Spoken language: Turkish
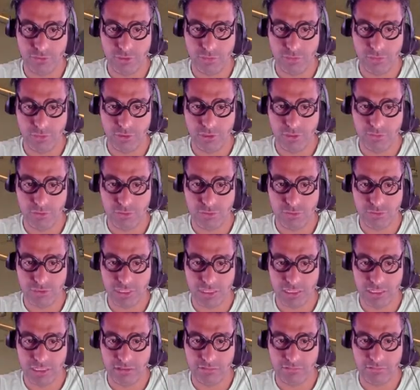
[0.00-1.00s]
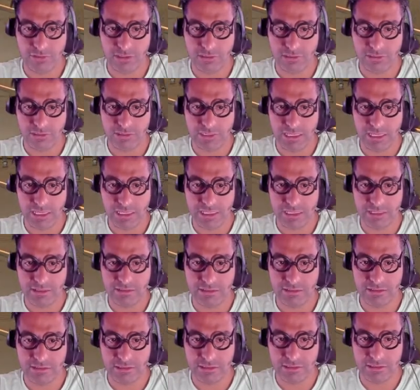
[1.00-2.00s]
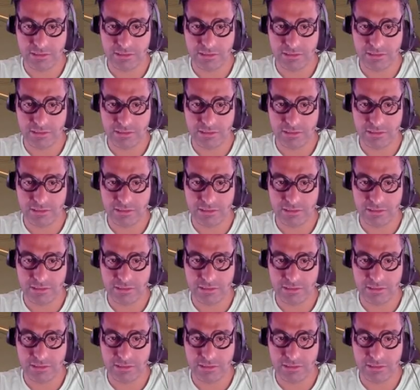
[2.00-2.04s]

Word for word: böyle bir güzelliği var. Denk getirdiğiniz